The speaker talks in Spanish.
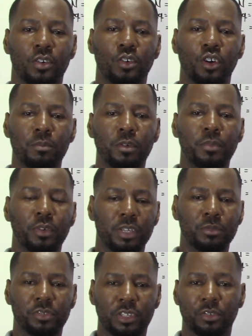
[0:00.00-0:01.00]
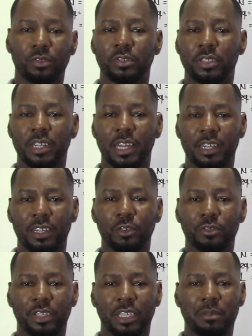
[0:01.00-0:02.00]
¿Cómo podemos encontrar
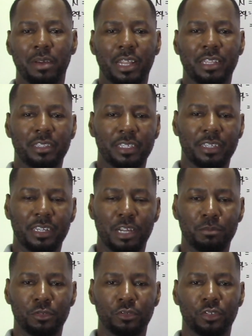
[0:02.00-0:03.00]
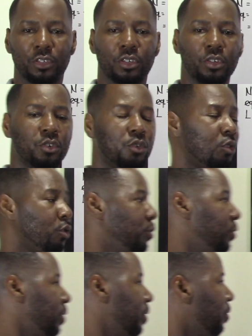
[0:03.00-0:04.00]
los equivalentes gramos
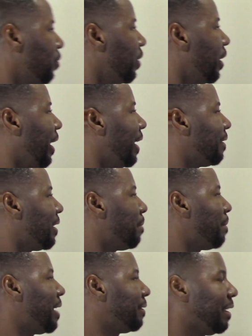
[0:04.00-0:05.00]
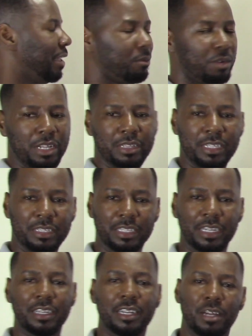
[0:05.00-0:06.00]
con esta masa de
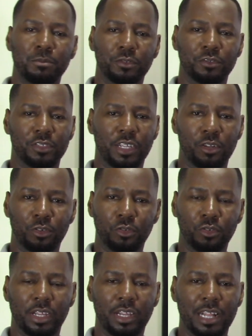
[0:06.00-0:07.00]
43 gramos de cloruro de